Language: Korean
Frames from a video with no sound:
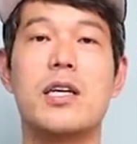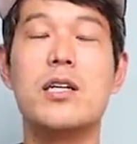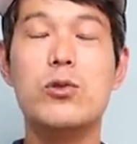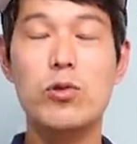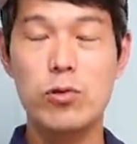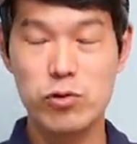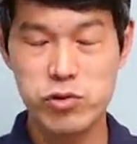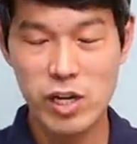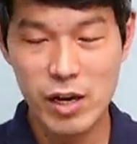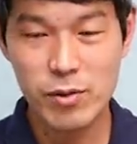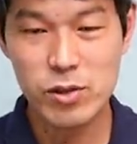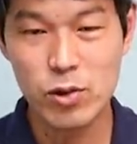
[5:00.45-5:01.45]
1조를
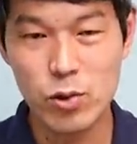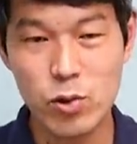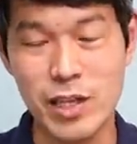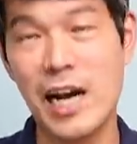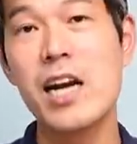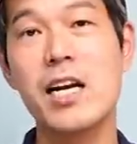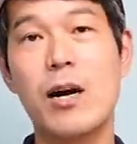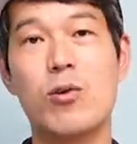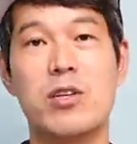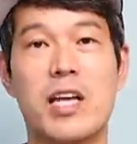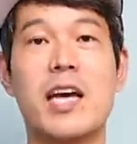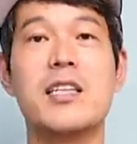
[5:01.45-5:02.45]
투자하면서도 날릴
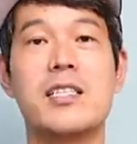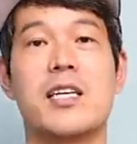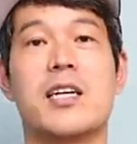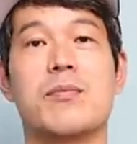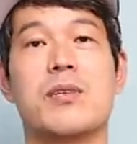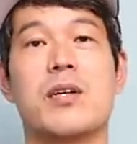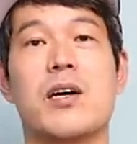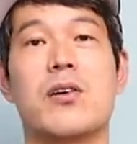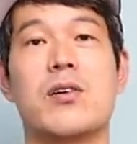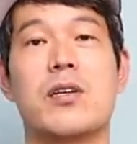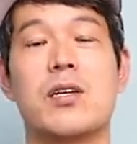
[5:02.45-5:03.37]
각오가 돼 있는 사람들이에요.